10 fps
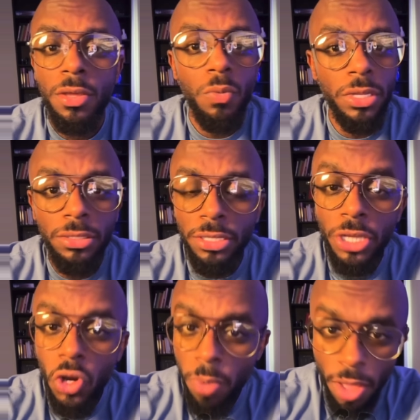
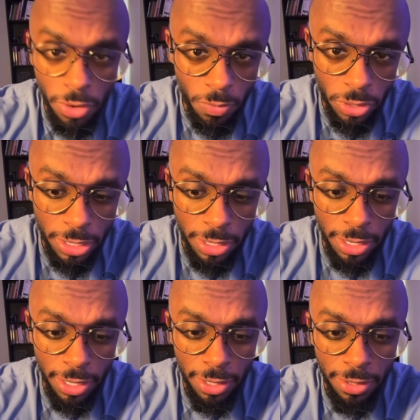والتجنب هذه الامور
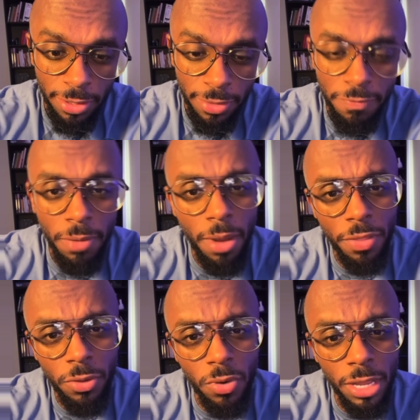كلها
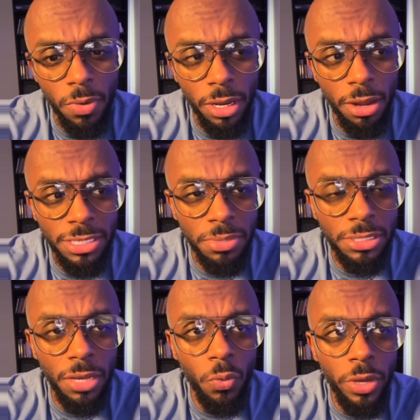فالبعض يقول لك والله لازم
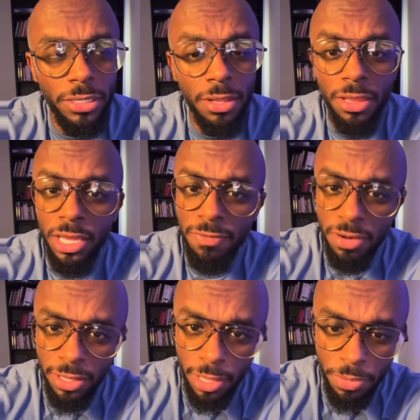تسوي تنظيف
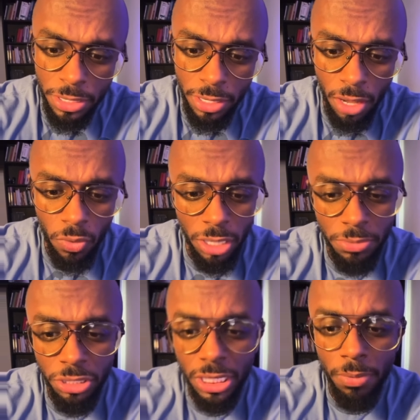الكبد او
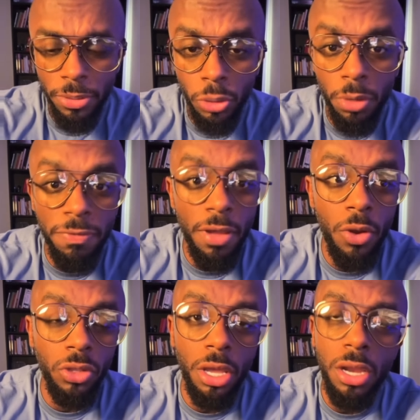لازم تشرب المشروب
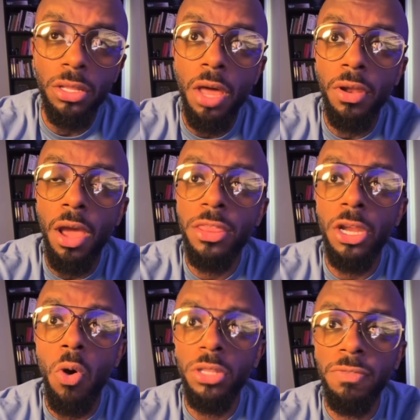الفلاني وتخلط هذه
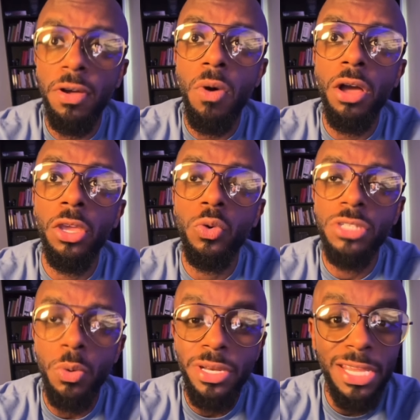الخضروات الفواكه
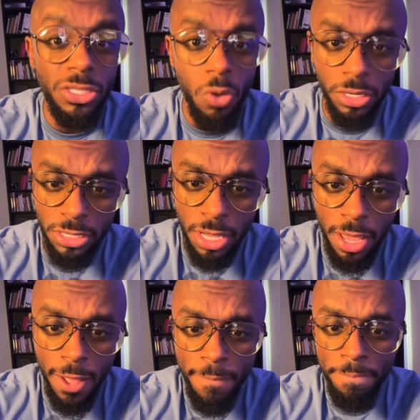وتسوي ديتوكس
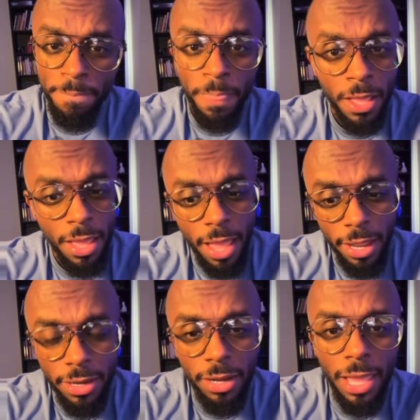
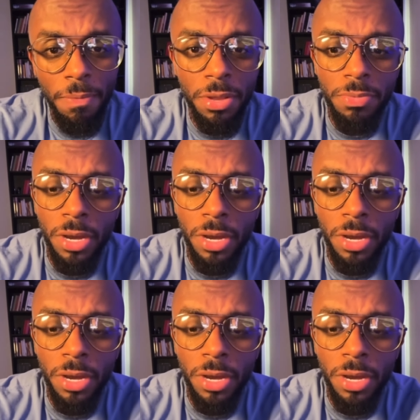حقنا الكبد ما